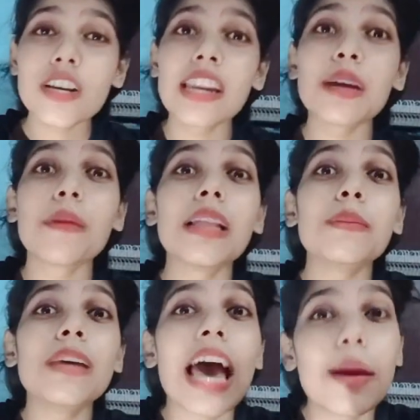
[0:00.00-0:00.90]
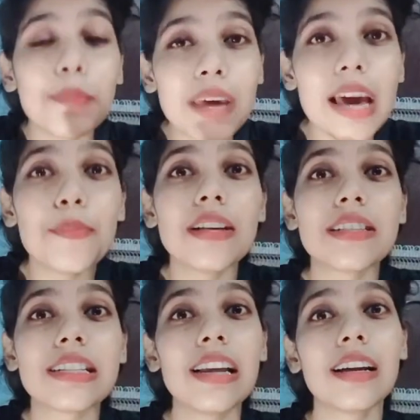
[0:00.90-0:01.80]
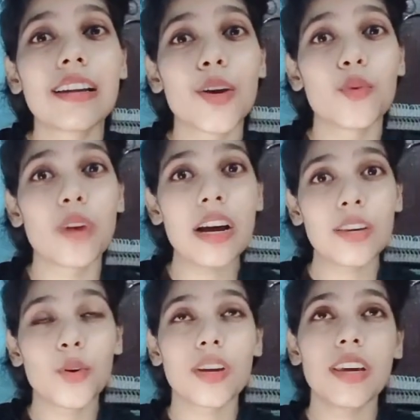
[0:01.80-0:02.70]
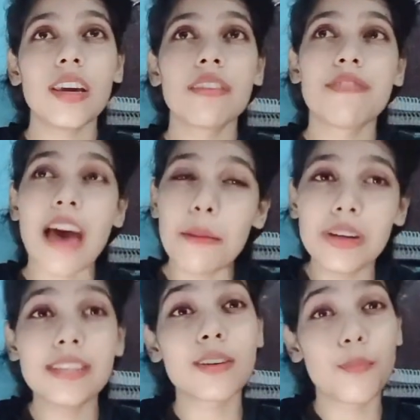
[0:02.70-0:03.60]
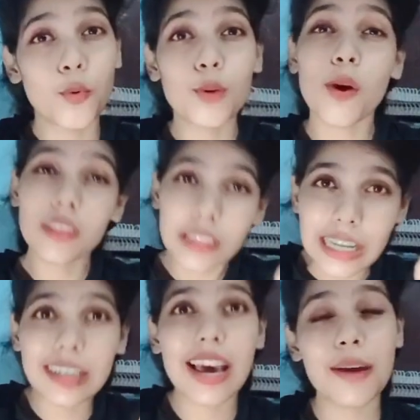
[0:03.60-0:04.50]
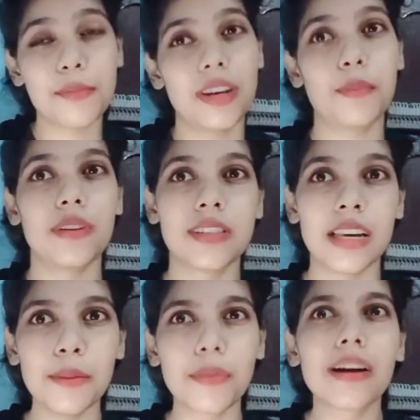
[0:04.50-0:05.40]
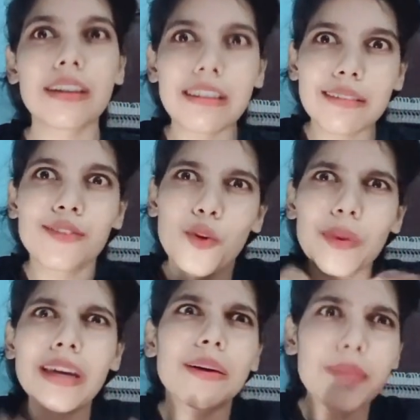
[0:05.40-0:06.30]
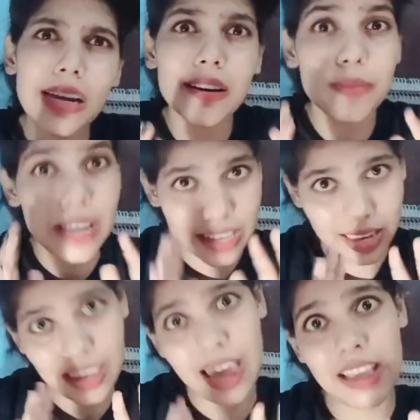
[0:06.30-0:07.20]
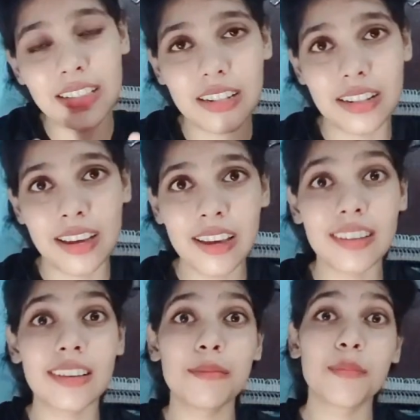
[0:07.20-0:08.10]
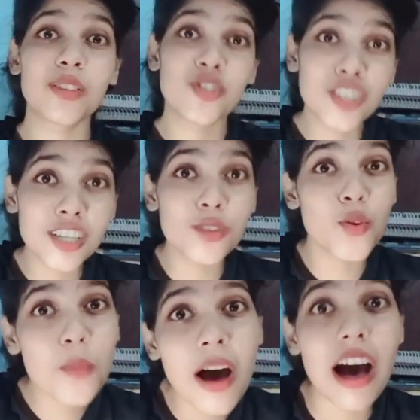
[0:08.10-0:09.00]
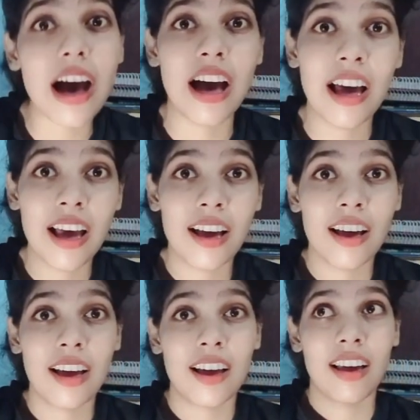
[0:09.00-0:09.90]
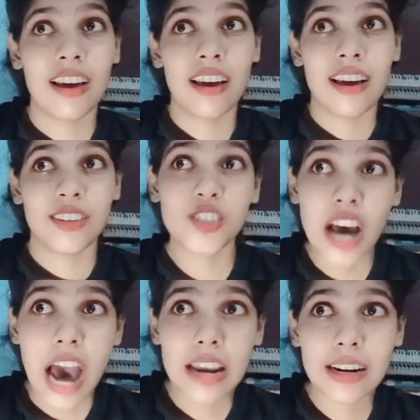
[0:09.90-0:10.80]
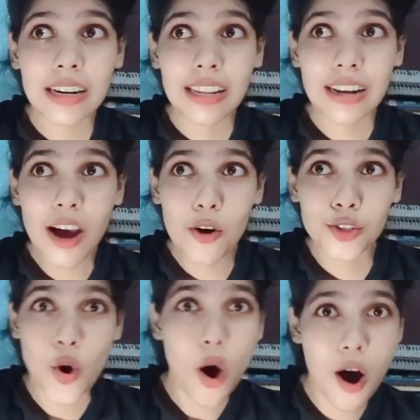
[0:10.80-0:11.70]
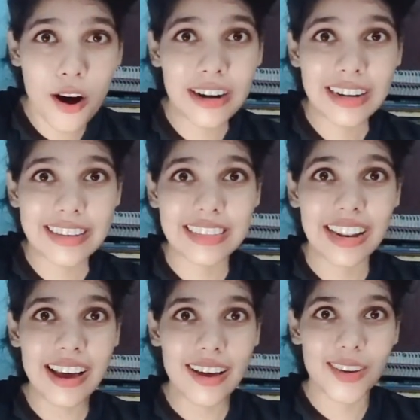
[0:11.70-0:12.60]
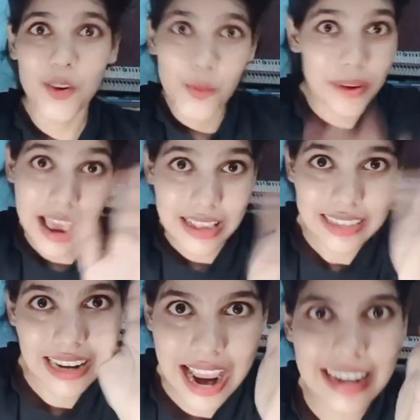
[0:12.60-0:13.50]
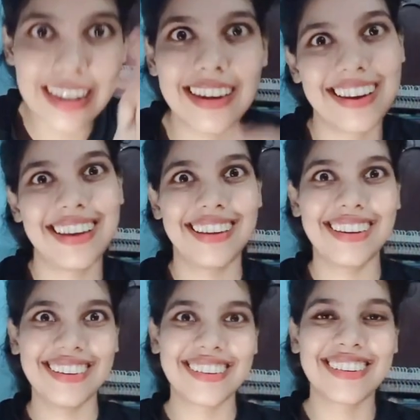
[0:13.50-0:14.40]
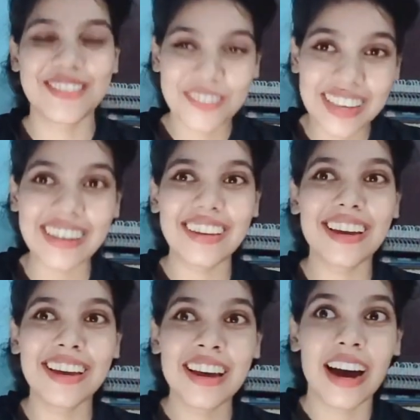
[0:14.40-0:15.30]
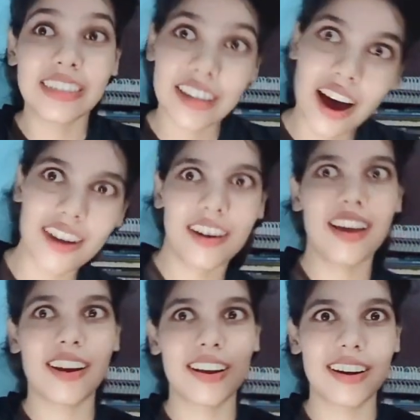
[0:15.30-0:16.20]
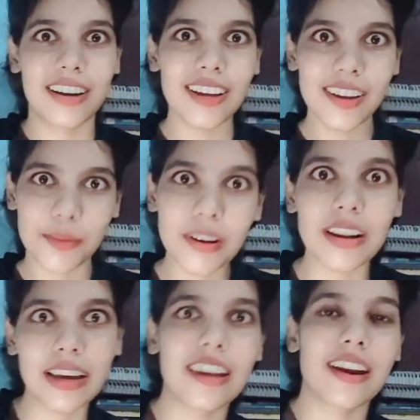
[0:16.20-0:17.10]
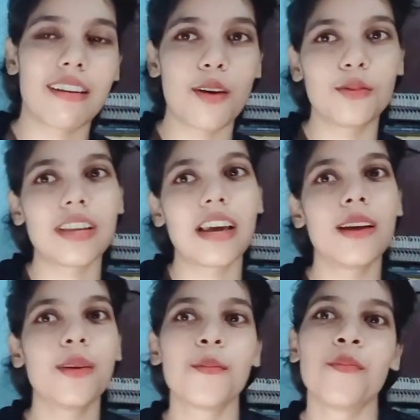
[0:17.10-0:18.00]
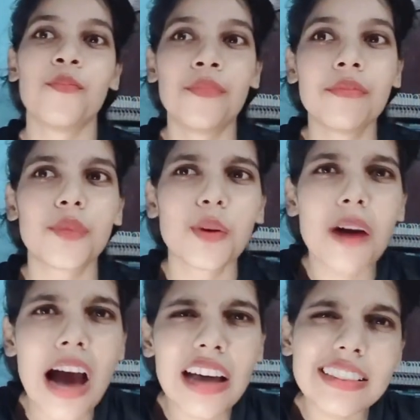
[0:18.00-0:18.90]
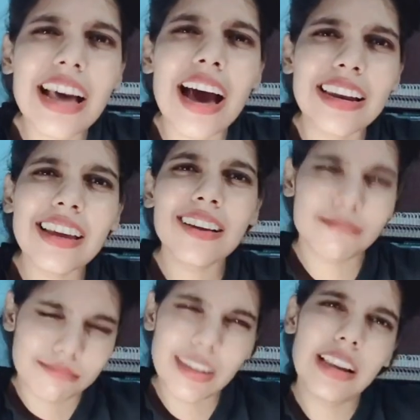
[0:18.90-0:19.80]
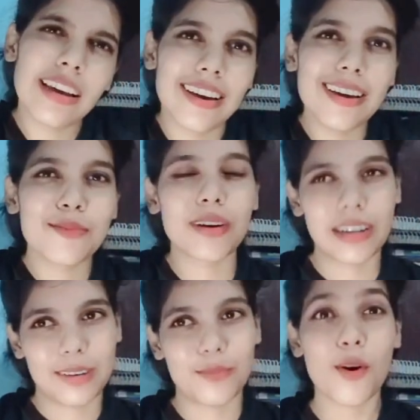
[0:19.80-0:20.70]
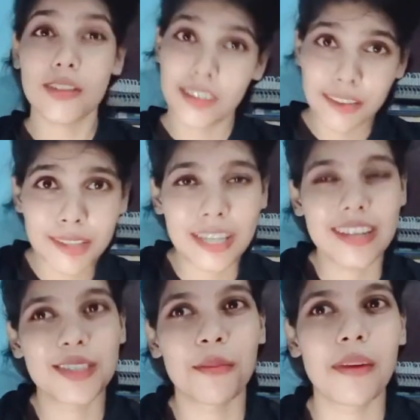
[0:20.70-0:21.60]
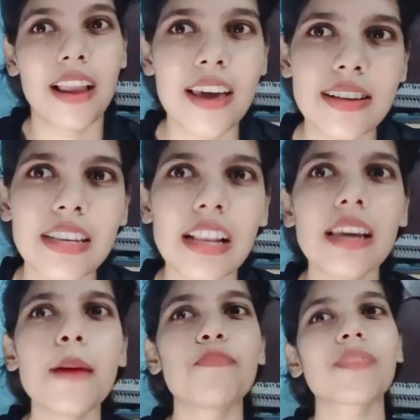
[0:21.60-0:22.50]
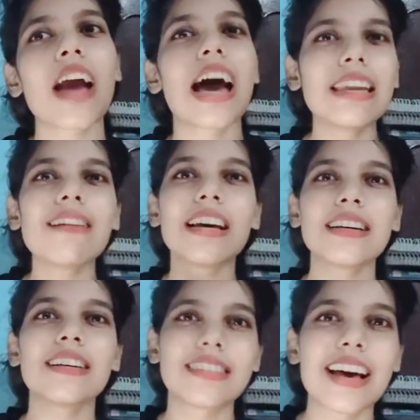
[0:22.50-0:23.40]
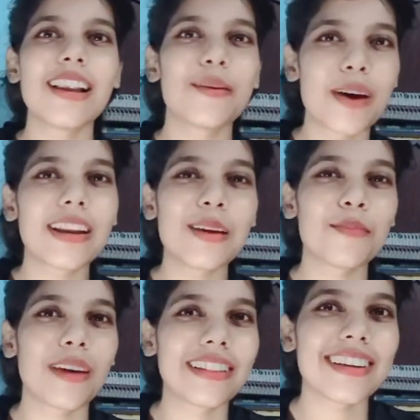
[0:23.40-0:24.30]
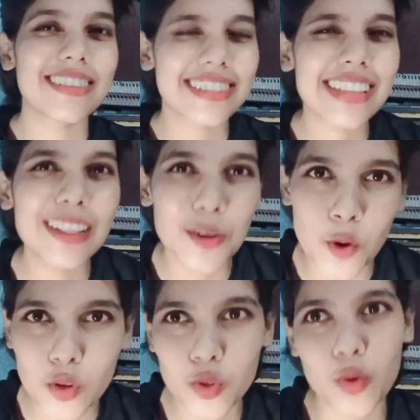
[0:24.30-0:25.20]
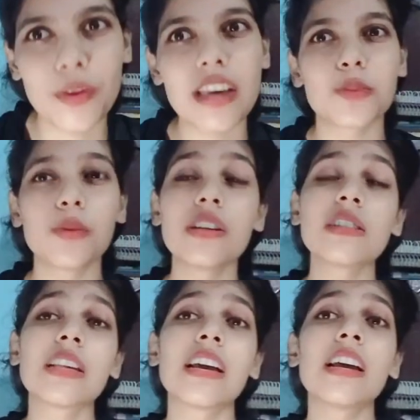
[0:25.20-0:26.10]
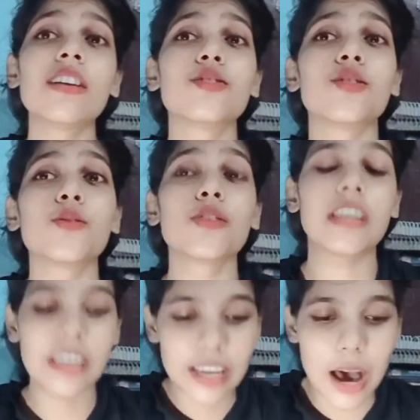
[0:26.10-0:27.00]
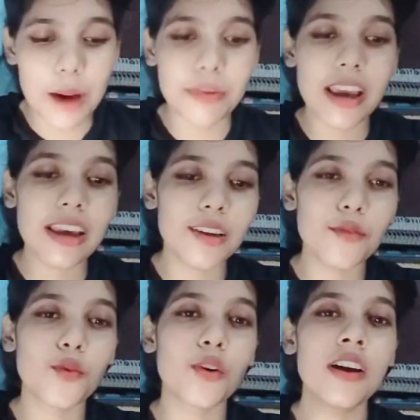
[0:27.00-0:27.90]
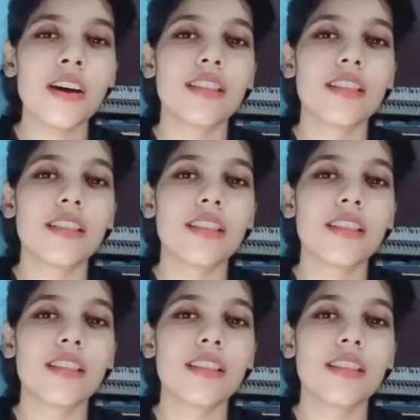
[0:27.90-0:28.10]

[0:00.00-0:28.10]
हो जाने के बाद भी हैप्पी हैप्पी इसलिए लग रही हूँ ना क्योंकि फैमिली सपोर्ट बहुत तगड़ा है मेरे पीछे बट वो भी कभी ना कभी ऐसा कह ही देते हैं कि बच्ची रो माँ चार घंटे ना और छ घंटे से ना यूपीएससी ना ही निकली इसके लिए अट्ठारह अट्ठारह घंटे हमें लगे रहना होता है तो हाँ ताने मिले हैं बट पॉजिटिव तरीके से मिले हैं इसीलिए आने वाला साल हमारे लिए बेहतर सिद्ध हो जो भी एस्पिरेंट्स हैं जिनकी ये कामना है कि वो